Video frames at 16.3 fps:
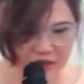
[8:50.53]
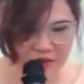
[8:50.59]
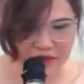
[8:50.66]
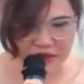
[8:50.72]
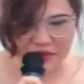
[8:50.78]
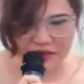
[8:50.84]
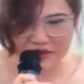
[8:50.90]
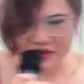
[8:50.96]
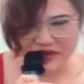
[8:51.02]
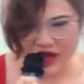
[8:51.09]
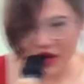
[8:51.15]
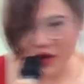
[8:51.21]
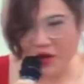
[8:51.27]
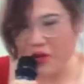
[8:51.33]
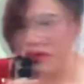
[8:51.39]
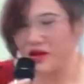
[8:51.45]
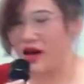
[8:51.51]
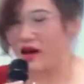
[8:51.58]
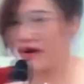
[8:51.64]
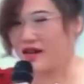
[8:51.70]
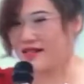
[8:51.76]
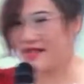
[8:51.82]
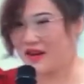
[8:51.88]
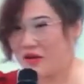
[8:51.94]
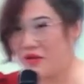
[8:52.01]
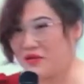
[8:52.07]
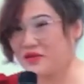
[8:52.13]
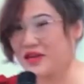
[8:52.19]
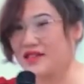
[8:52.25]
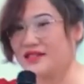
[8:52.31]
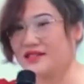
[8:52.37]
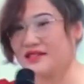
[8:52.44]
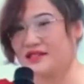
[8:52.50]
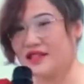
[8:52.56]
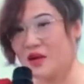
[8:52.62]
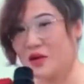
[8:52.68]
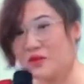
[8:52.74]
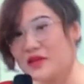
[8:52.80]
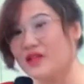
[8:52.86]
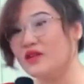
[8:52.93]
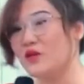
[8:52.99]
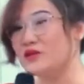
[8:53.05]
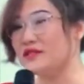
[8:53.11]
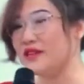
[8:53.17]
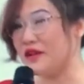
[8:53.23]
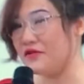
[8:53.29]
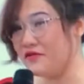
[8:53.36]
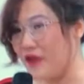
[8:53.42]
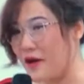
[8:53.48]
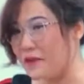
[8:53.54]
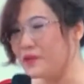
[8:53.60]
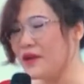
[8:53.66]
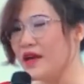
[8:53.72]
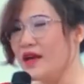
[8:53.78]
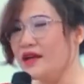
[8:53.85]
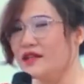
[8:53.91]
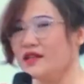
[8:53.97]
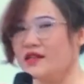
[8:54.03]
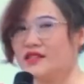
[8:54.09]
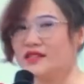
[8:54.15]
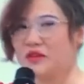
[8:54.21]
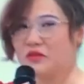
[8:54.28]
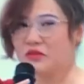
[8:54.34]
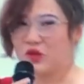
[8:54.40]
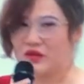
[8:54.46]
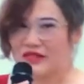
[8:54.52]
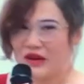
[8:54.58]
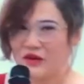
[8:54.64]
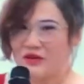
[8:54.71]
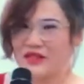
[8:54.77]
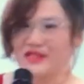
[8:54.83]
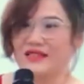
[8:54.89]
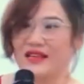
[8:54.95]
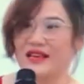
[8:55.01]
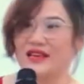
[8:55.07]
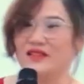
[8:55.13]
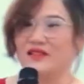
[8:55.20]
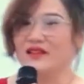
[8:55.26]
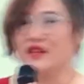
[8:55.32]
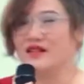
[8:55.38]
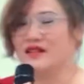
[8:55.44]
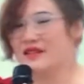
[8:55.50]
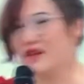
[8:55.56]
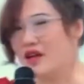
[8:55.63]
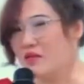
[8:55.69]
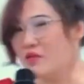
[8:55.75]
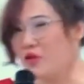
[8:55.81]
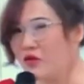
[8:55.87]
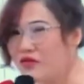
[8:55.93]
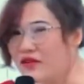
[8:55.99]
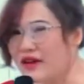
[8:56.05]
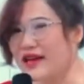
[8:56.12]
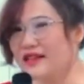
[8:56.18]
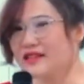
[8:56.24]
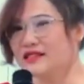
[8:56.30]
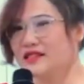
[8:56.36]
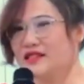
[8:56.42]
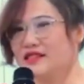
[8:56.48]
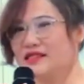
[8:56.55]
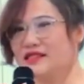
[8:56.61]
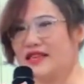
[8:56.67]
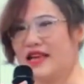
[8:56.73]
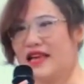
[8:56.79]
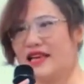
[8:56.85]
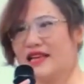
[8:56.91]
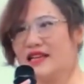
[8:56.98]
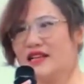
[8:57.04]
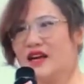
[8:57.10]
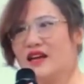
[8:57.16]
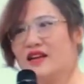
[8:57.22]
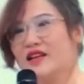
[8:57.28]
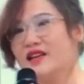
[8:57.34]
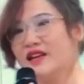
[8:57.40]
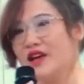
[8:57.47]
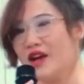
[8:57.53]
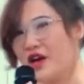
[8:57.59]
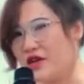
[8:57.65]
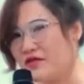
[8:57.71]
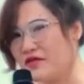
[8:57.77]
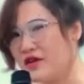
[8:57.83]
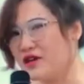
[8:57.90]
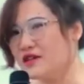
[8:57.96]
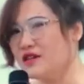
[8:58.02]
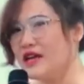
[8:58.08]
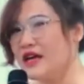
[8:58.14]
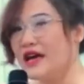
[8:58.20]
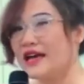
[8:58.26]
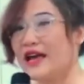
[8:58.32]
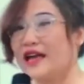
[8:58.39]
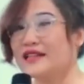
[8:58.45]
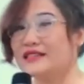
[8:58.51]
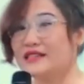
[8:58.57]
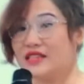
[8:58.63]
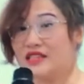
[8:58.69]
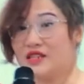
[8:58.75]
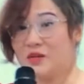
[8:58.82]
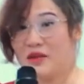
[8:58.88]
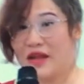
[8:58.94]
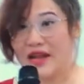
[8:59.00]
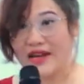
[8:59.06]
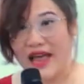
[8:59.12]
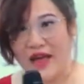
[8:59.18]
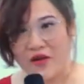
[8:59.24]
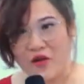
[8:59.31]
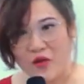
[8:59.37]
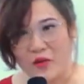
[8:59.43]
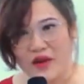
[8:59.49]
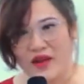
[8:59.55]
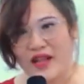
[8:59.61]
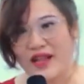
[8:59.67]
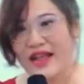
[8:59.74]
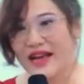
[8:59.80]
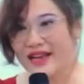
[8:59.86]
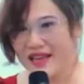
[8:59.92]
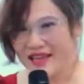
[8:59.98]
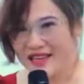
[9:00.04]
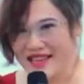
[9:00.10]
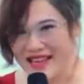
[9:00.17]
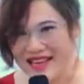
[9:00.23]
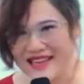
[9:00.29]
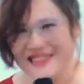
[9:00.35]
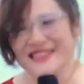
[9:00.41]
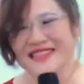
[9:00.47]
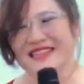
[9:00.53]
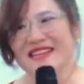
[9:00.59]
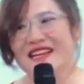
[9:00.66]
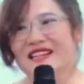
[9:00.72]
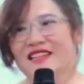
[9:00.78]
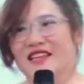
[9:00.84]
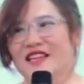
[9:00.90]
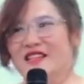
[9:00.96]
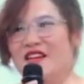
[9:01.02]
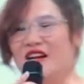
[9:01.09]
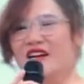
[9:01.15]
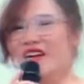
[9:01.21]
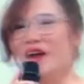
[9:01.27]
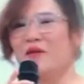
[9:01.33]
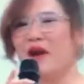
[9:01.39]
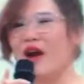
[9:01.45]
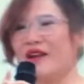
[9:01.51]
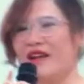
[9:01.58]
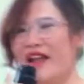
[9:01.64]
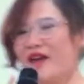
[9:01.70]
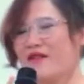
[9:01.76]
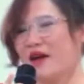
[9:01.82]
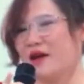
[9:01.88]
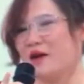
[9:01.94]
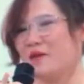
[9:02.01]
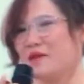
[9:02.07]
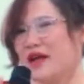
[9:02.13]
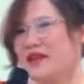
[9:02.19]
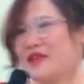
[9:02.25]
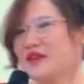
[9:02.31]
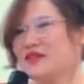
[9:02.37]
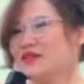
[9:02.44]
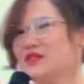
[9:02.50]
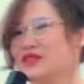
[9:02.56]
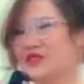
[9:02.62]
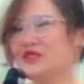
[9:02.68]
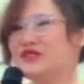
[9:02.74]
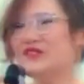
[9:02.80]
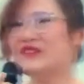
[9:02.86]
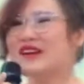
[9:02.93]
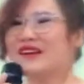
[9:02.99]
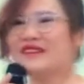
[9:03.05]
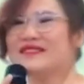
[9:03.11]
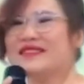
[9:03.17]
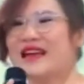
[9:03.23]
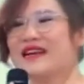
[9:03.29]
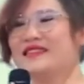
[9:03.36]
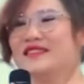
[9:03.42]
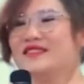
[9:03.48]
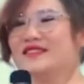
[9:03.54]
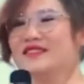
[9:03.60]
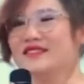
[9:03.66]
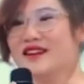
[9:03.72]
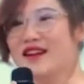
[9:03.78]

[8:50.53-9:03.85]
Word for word: tìm hiểu sâu thật là sâu cái thông tin của sản phẩm thì trong tuần sau nhân sẽ gửi lịch để book và các anh chị sẽ à, liên hệ với các anh chị trong lãnh đạo của mình để đăng ký ha thì những câu hỏi nào ngày hôm nay nhân chưa có giải trình